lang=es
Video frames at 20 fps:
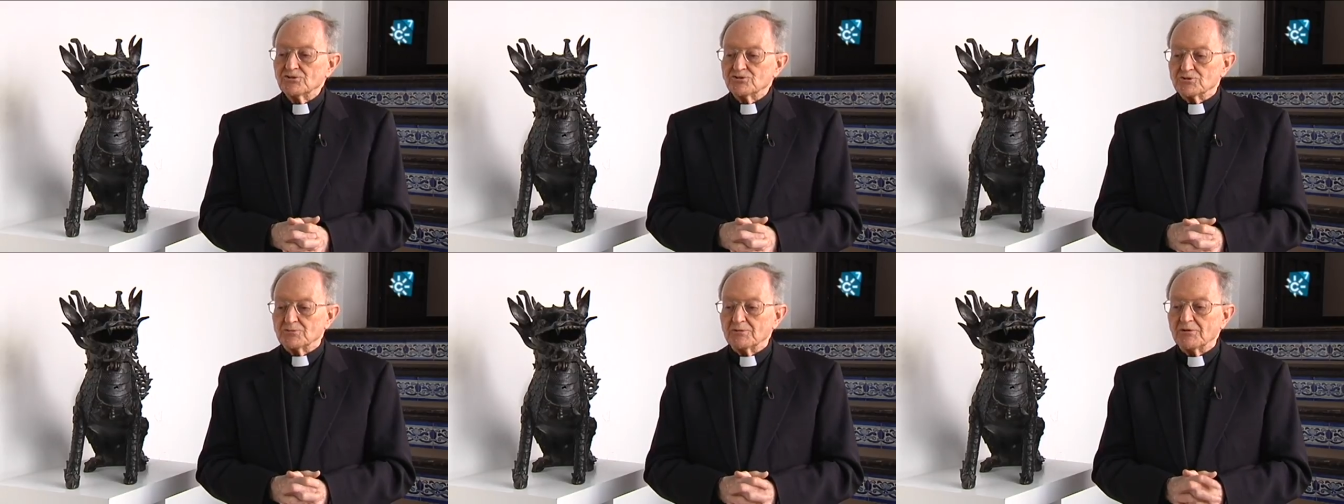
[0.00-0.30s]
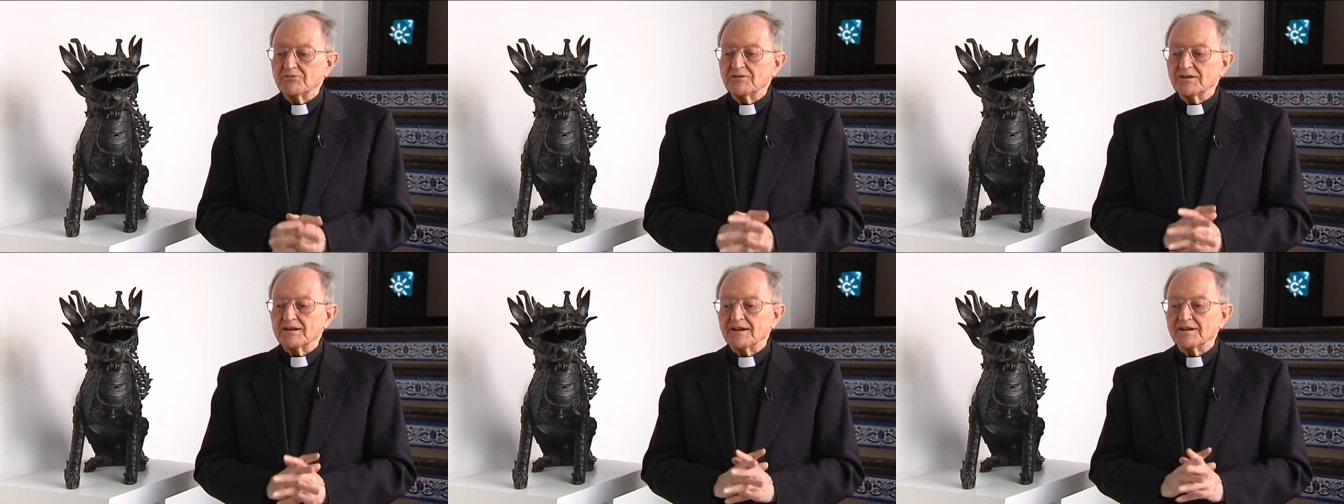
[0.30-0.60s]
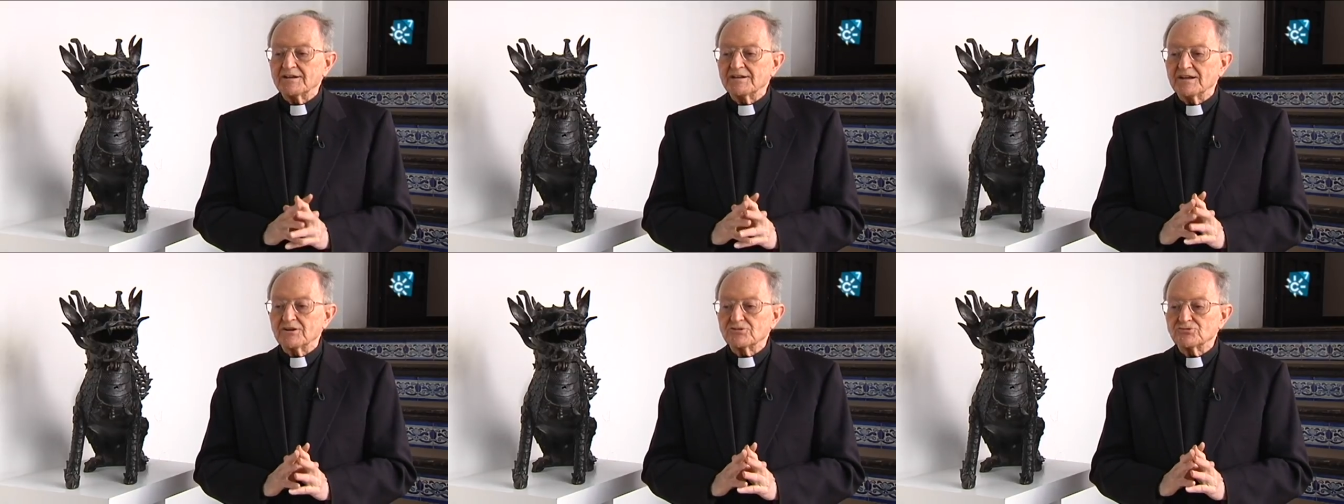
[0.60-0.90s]
yo me
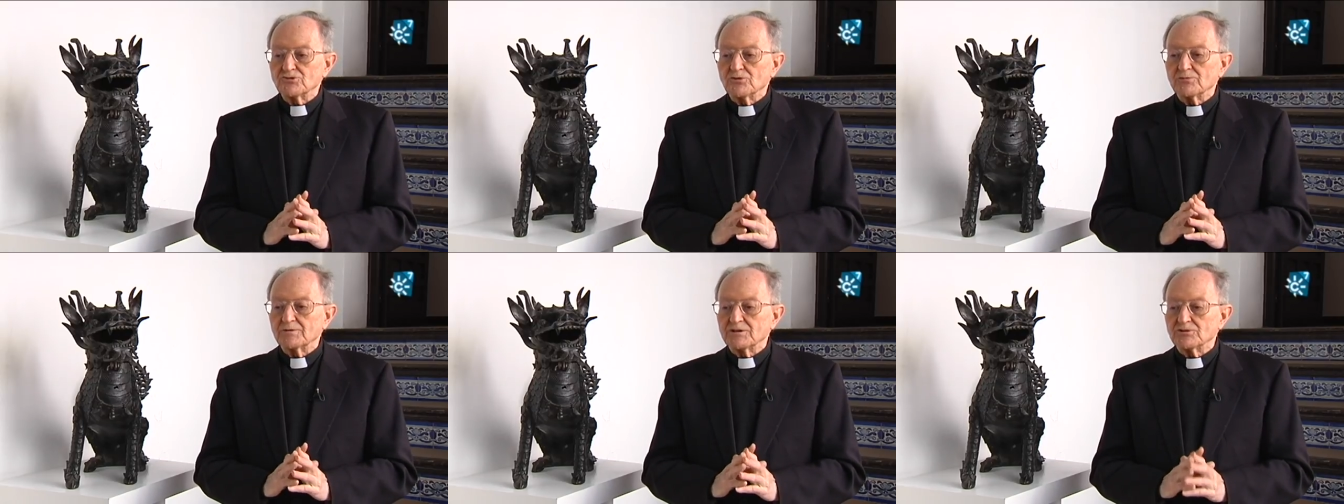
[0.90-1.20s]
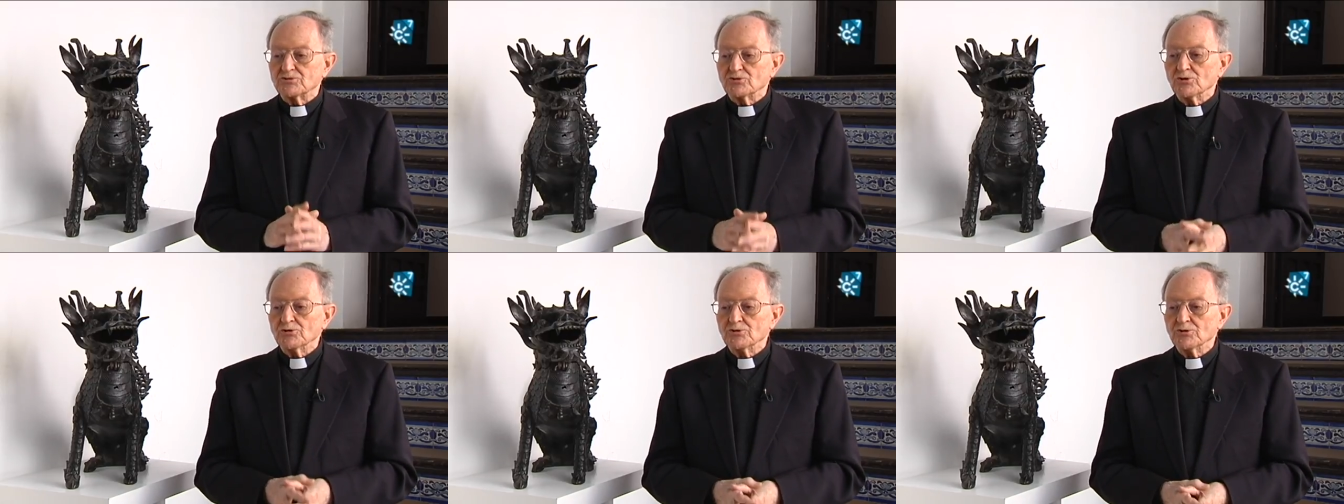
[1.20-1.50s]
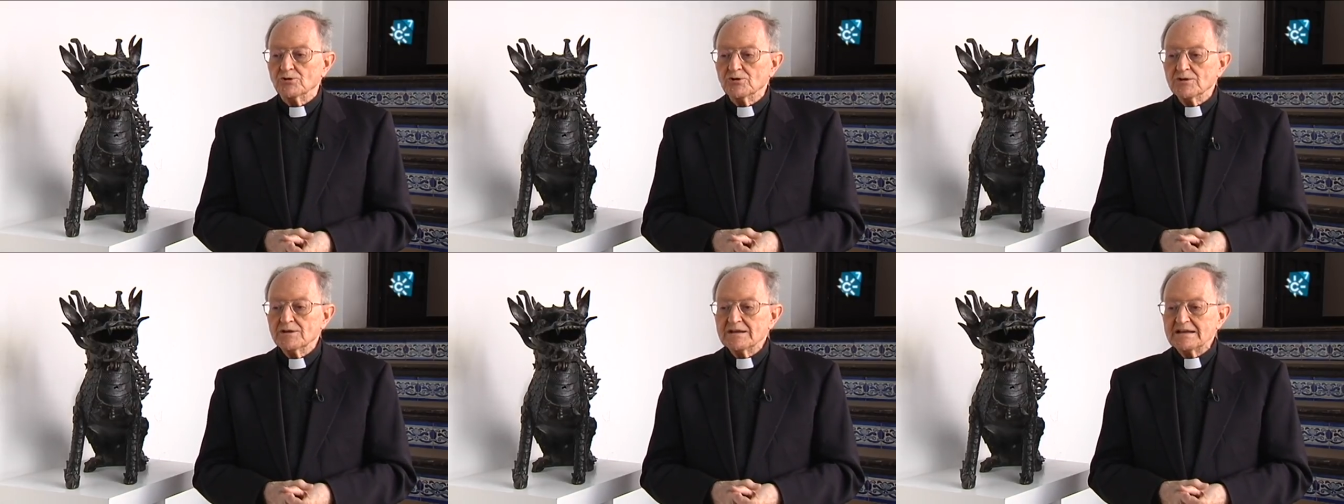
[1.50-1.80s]
fijaría sobre
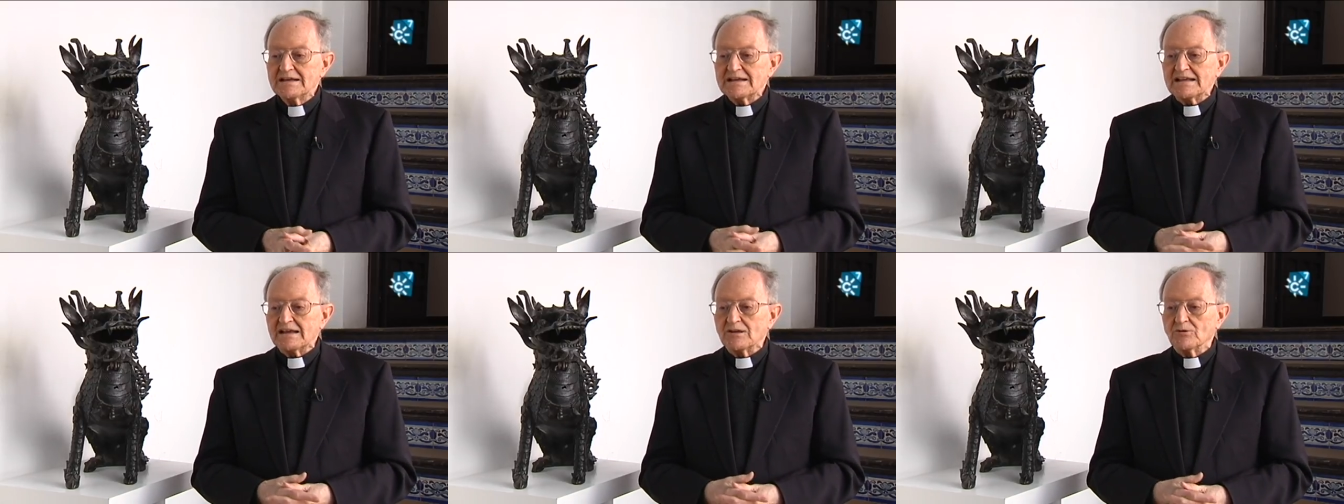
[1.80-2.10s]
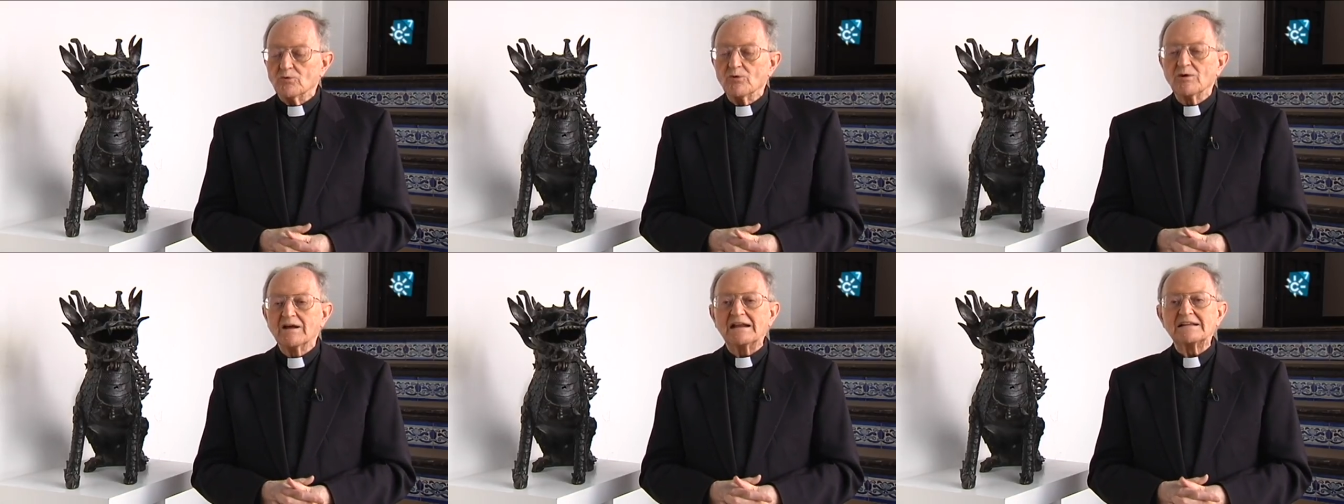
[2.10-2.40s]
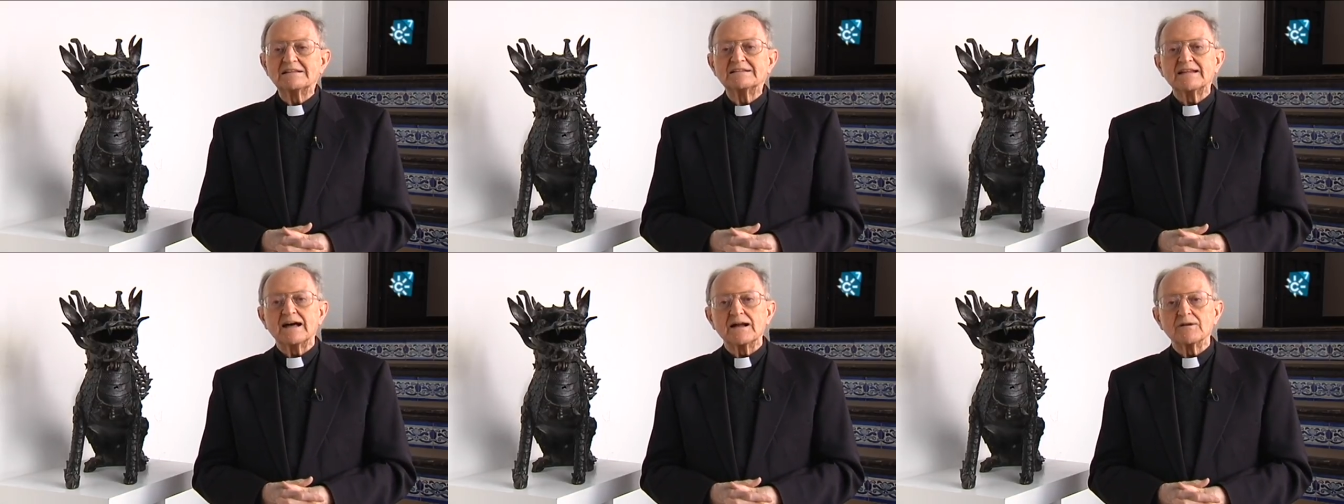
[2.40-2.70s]
todo en un
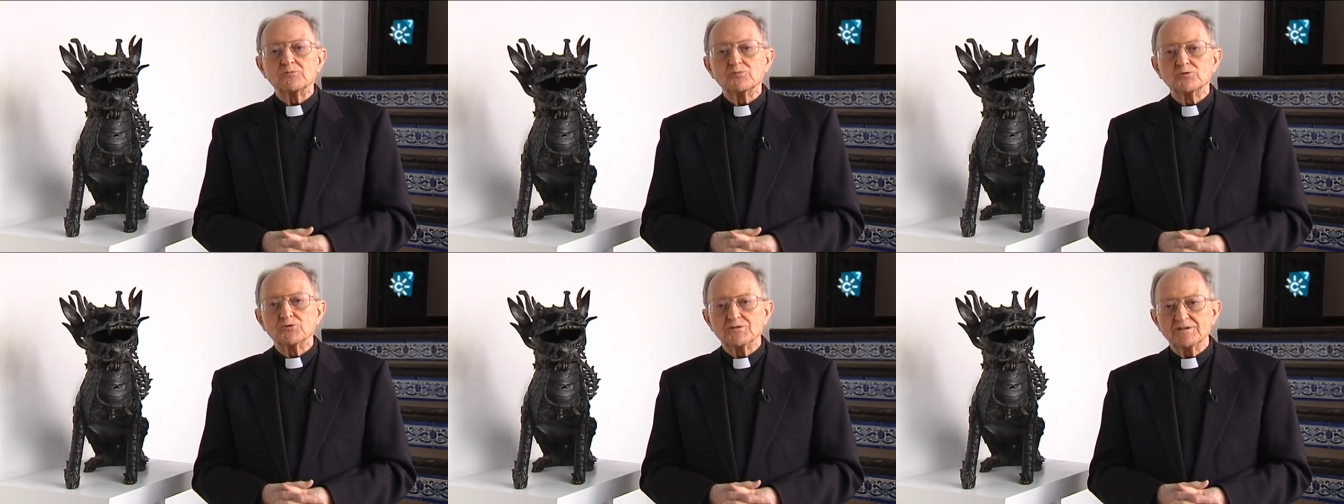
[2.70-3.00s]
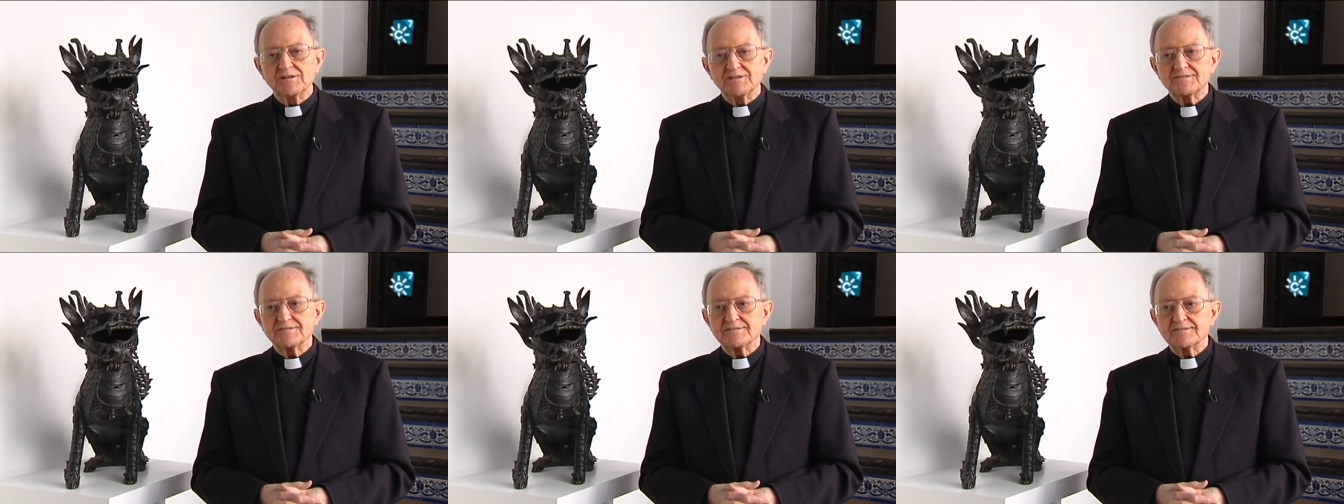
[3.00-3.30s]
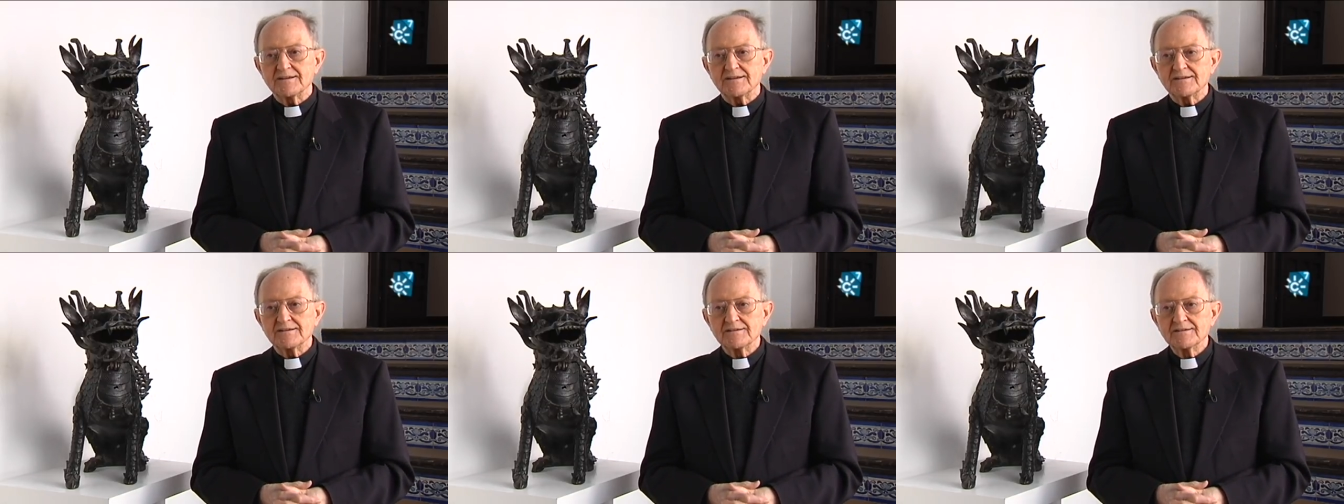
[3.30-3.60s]
altar
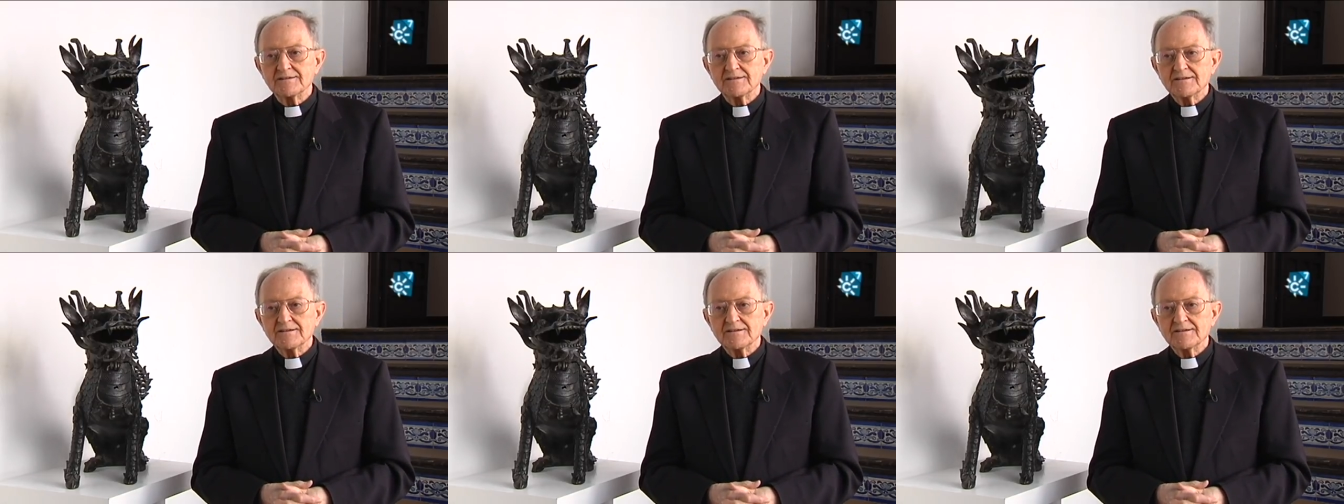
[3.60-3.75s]
budista,